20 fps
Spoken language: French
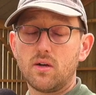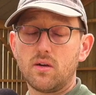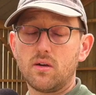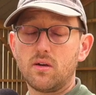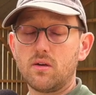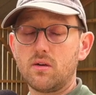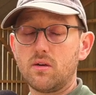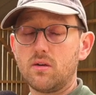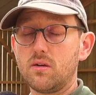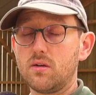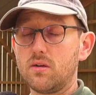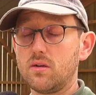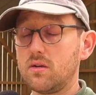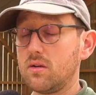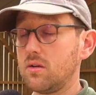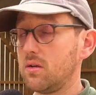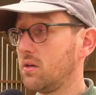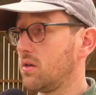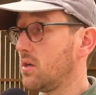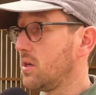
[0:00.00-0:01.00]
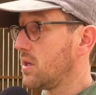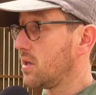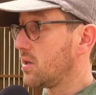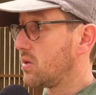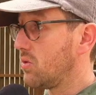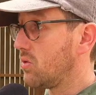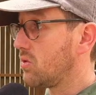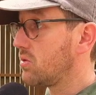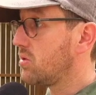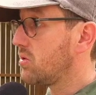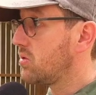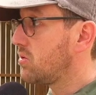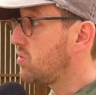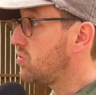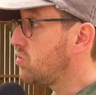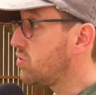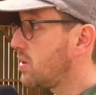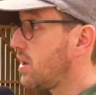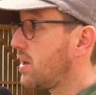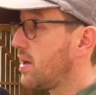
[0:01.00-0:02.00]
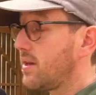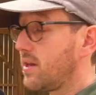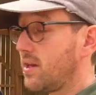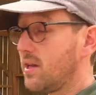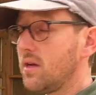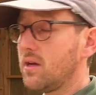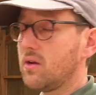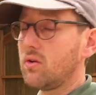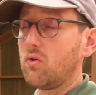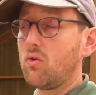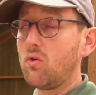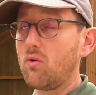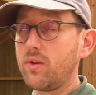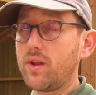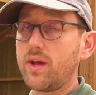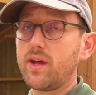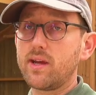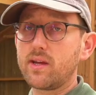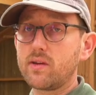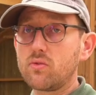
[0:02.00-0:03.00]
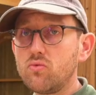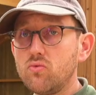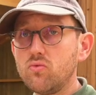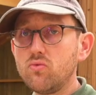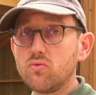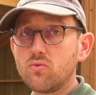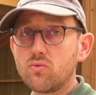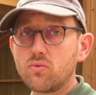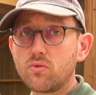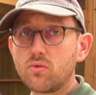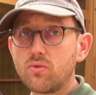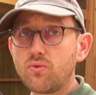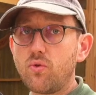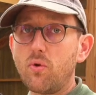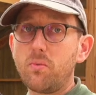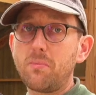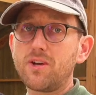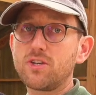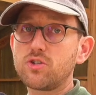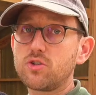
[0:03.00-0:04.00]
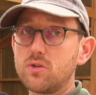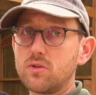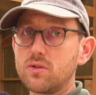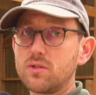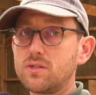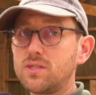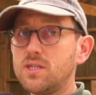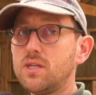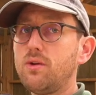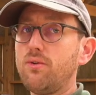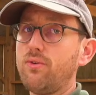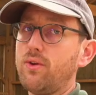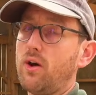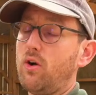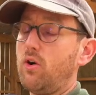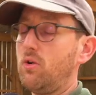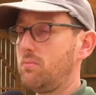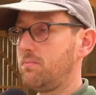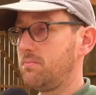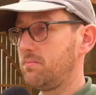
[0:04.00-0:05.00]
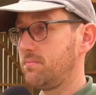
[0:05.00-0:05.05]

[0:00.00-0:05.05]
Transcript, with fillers: Euh, donc toute l'année, on a un goût de fromage différent.